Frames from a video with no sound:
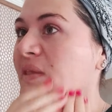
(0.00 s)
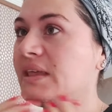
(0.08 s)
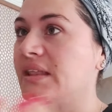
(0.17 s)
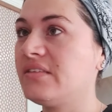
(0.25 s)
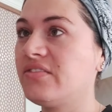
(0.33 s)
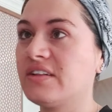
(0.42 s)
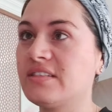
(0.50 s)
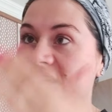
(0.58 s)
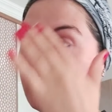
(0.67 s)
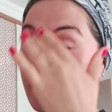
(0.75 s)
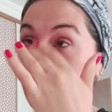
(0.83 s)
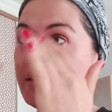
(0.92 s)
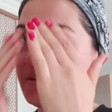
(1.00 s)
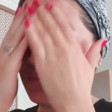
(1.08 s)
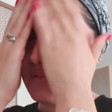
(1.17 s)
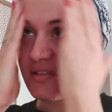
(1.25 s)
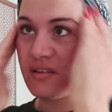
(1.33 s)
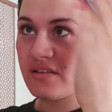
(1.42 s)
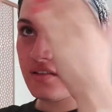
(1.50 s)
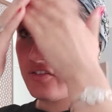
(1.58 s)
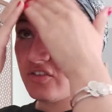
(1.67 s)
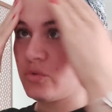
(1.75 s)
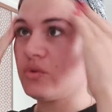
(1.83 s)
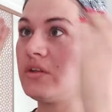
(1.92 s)
iltifatlar yağdırmışsınız.
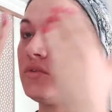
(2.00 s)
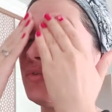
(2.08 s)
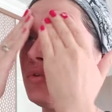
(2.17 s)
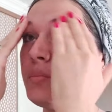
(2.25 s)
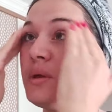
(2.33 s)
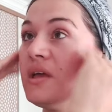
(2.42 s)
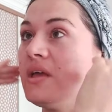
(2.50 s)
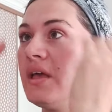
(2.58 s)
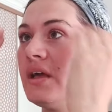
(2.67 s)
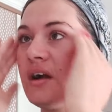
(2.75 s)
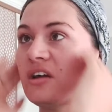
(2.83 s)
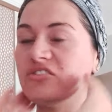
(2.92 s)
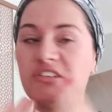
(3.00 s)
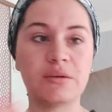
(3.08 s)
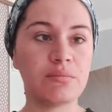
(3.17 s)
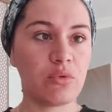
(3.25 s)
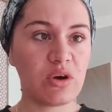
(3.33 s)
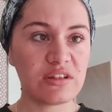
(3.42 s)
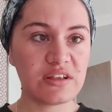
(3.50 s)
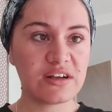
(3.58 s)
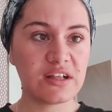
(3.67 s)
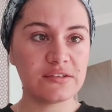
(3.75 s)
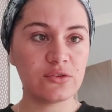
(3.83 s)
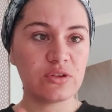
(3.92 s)
Teşekkür ediyorum. kaşlarım bu arada
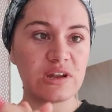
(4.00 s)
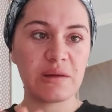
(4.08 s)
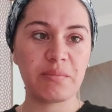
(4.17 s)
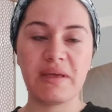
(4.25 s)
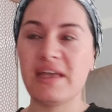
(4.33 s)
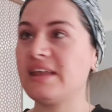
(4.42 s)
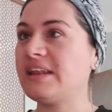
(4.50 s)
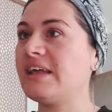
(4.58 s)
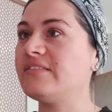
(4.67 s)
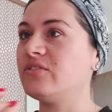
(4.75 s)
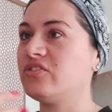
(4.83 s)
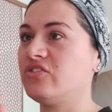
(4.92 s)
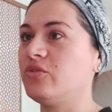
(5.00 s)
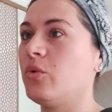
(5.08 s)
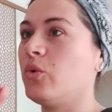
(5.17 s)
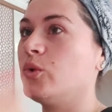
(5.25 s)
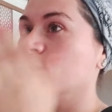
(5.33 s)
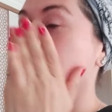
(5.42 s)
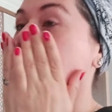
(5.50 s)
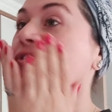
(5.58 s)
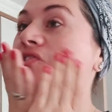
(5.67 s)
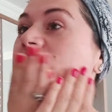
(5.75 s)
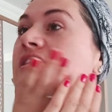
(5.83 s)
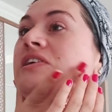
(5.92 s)
kalın olarak beğenen
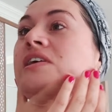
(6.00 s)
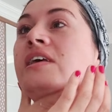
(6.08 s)
olmuş.